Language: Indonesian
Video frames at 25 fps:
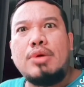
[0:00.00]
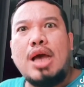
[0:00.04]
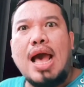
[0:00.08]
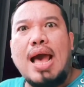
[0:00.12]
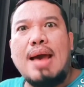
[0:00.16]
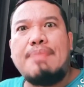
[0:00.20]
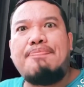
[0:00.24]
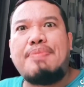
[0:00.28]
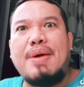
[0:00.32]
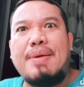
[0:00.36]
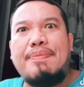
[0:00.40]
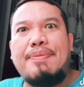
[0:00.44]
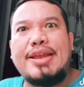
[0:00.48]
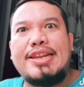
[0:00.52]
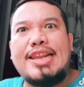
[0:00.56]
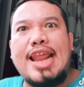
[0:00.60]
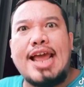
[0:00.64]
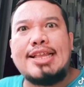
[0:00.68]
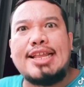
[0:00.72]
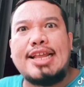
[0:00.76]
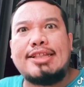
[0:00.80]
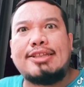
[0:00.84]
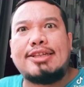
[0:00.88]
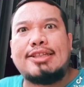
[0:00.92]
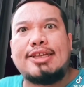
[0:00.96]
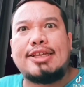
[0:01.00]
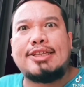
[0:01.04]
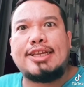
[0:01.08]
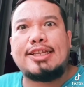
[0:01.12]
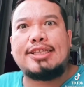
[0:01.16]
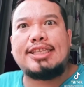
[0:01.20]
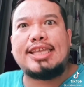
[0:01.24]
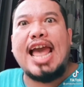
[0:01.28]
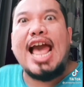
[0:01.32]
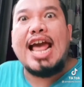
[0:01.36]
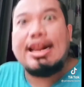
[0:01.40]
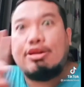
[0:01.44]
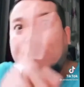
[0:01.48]
Apa bedanya
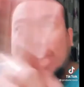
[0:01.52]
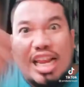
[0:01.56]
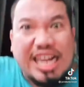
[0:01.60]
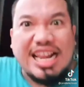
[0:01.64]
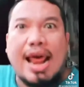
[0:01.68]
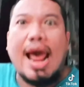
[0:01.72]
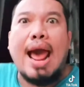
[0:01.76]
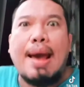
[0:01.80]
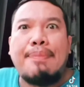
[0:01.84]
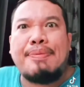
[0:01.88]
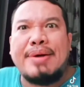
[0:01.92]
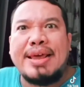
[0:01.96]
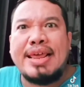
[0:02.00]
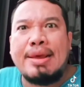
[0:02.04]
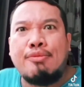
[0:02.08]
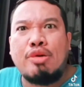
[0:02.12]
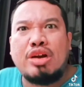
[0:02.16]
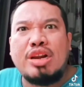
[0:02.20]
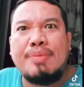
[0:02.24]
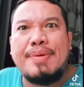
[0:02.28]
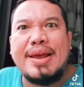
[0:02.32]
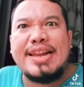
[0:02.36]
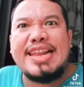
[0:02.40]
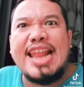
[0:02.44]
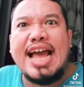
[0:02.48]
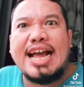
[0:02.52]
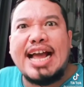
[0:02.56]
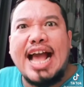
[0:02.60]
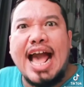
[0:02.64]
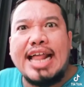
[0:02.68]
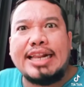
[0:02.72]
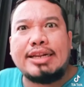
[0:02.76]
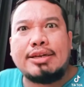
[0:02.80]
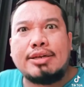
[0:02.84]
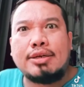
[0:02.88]
titik-titik? Harus ada apa yang mau dibedakan?